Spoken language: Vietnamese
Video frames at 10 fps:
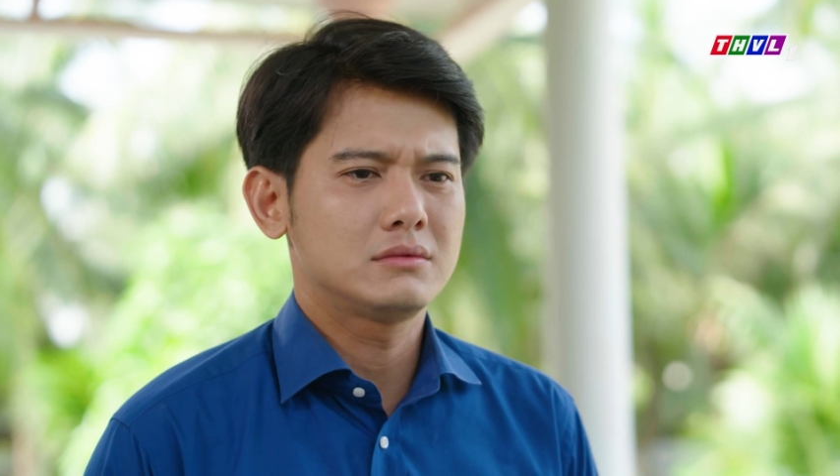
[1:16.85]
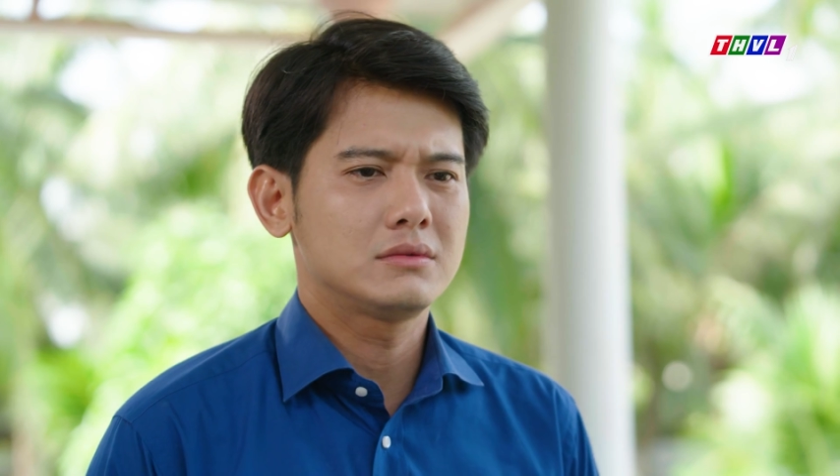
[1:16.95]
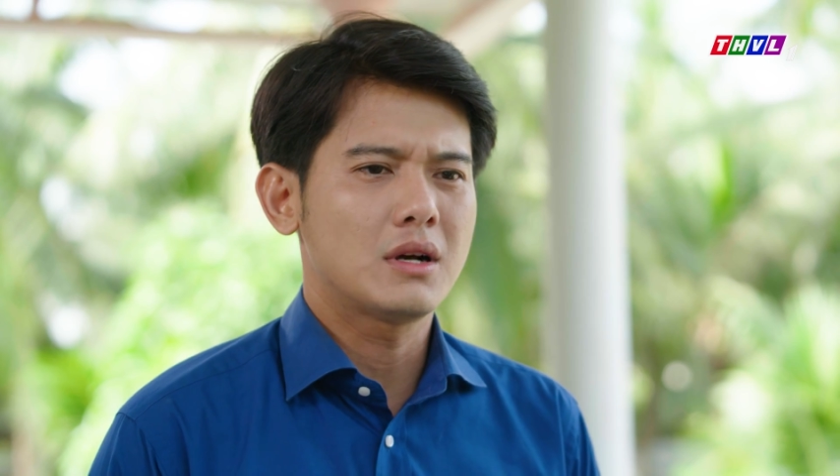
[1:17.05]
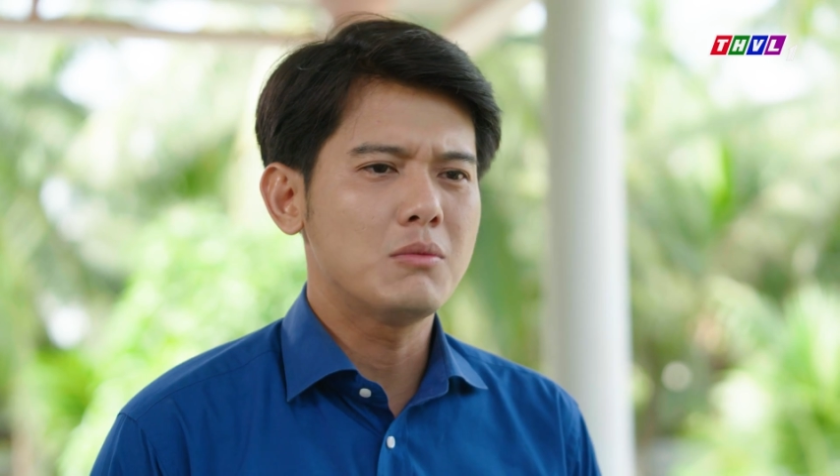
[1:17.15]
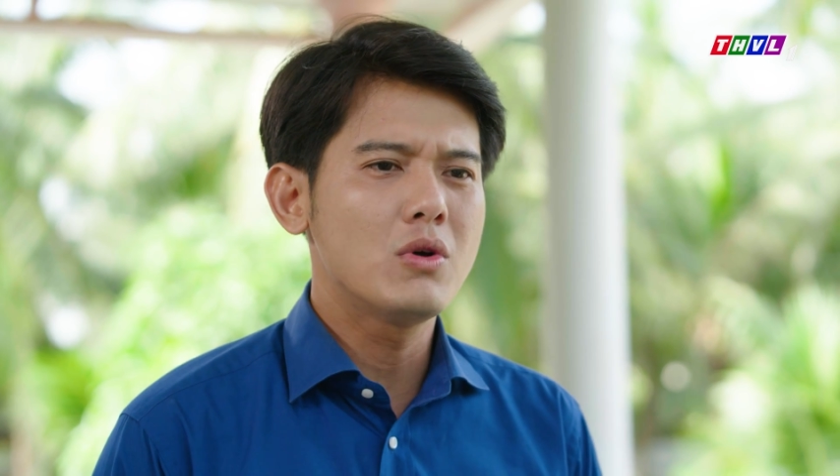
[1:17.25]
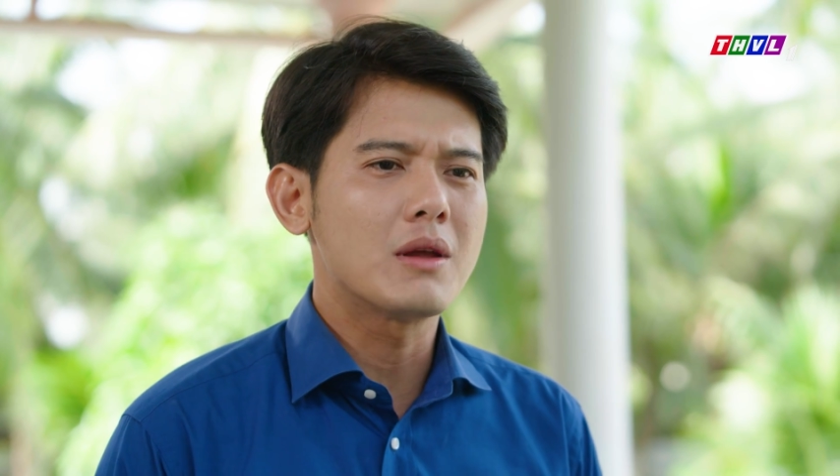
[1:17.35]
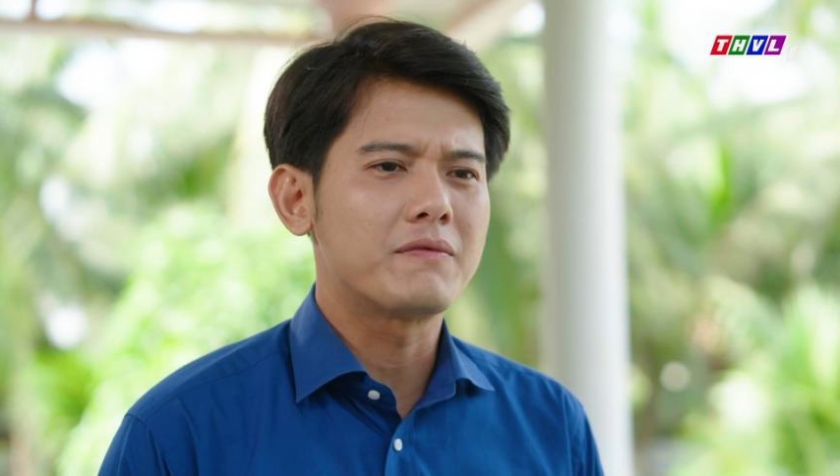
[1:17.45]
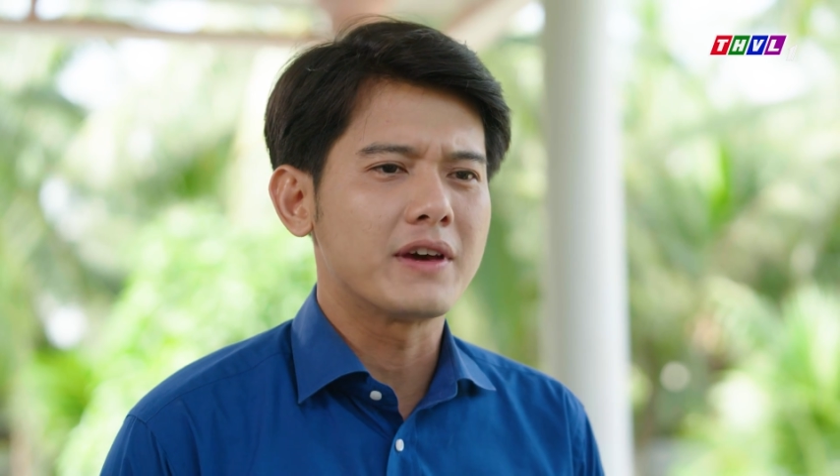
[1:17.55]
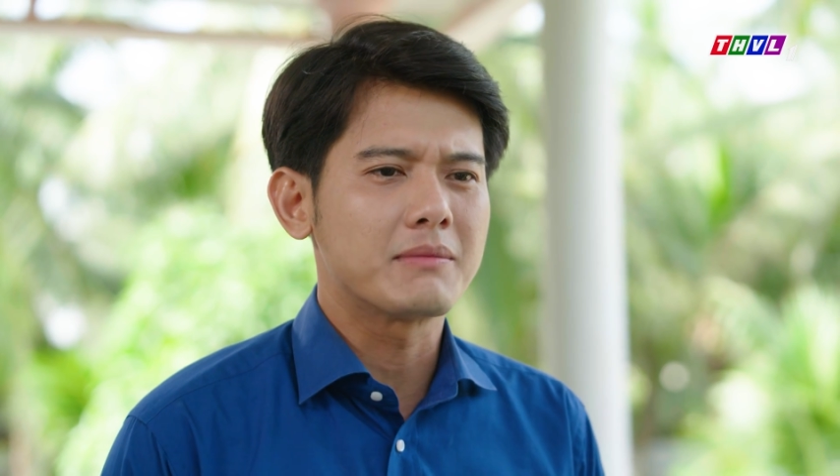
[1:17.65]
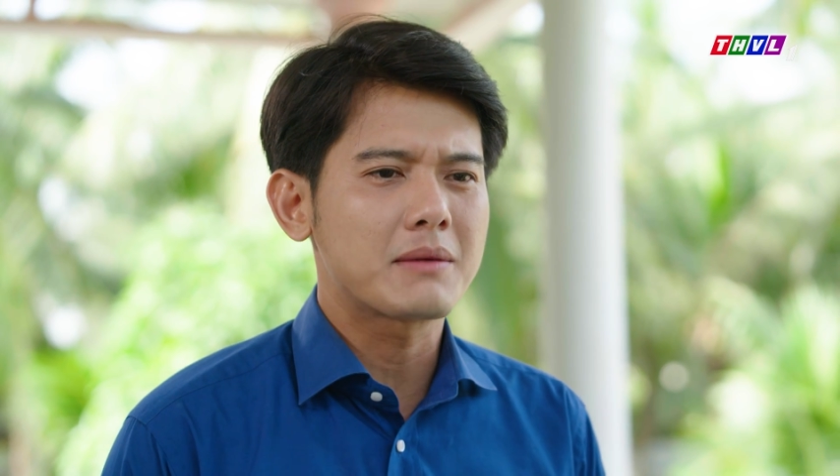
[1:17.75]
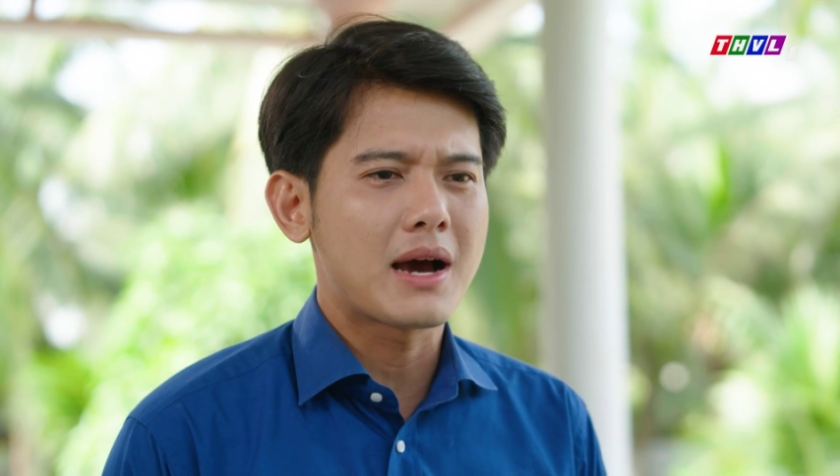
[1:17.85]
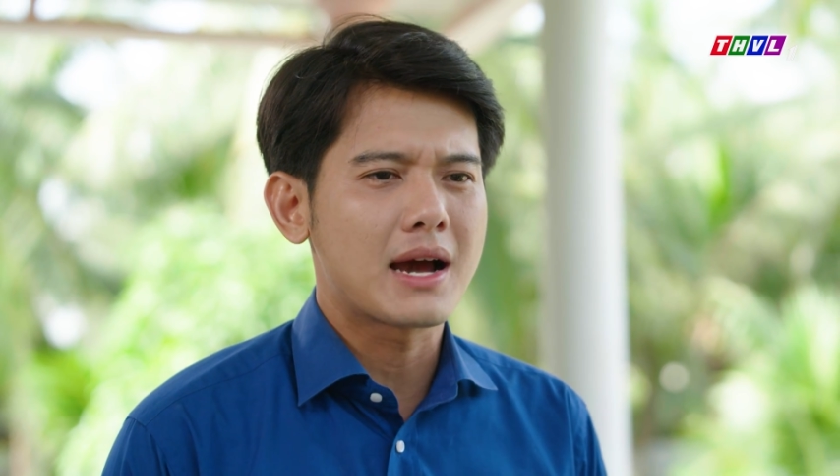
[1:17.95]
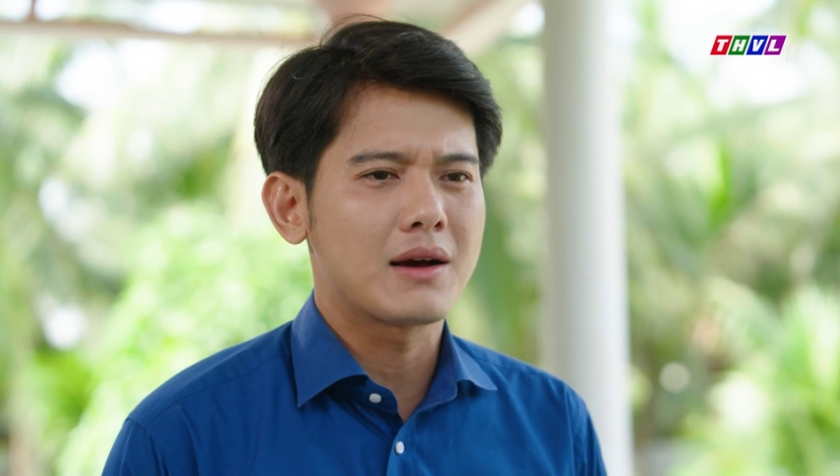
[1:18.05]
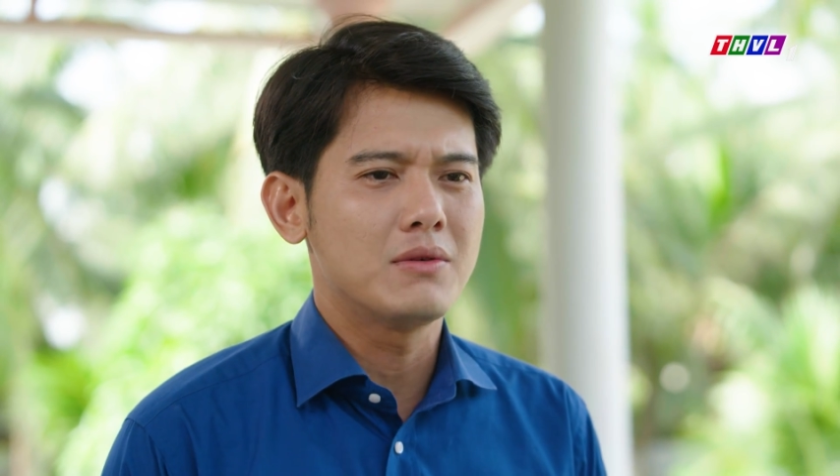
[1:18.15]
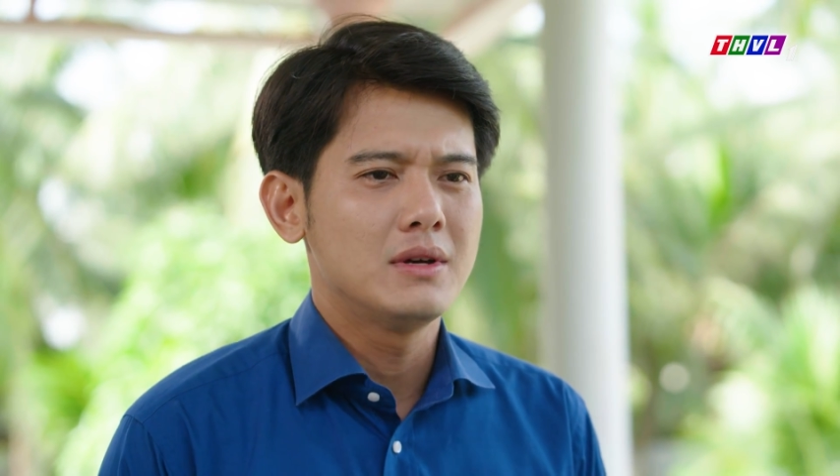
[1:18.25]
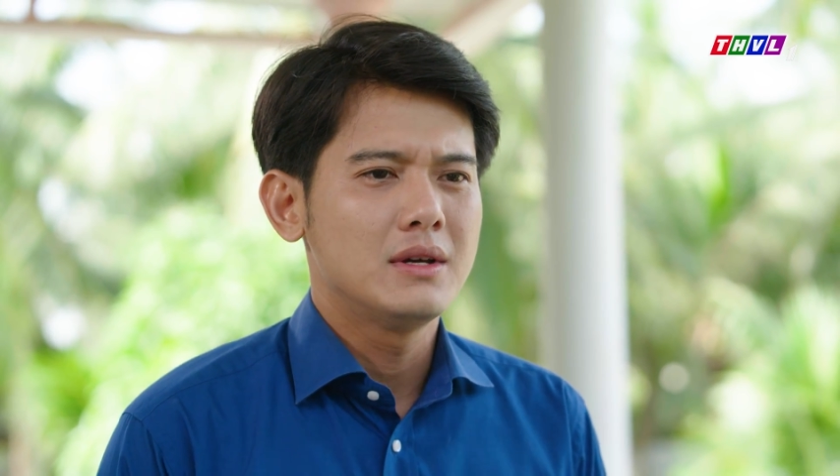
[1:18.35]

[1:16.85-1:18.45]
không có muốn làm phiền bác ba đâu